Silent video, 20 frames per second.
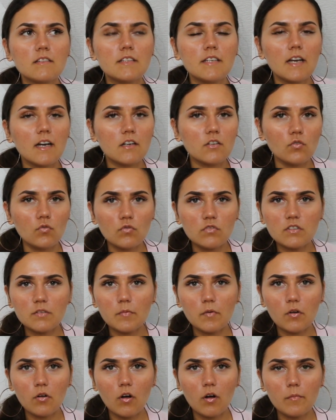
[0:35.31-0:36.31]
Diagnose
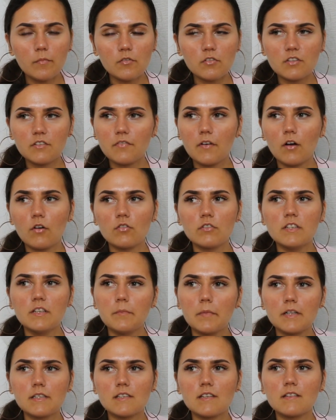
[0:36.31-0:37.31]
bekommen und ich war auch
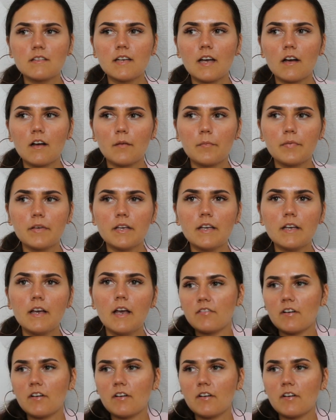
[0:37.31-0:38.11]
niemals in Therapie,